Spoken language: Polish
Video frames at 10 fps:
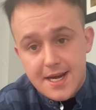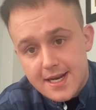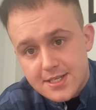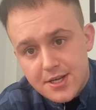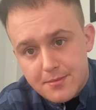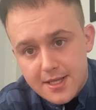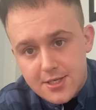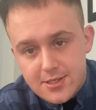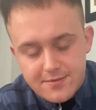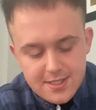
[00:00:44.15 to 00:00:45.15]
Na każdy komentarz
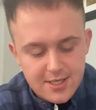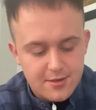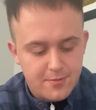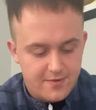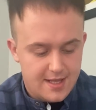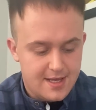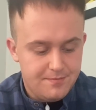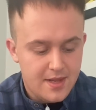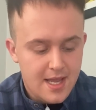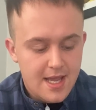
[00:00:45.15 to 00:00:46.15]
oczywiście odpowiadam.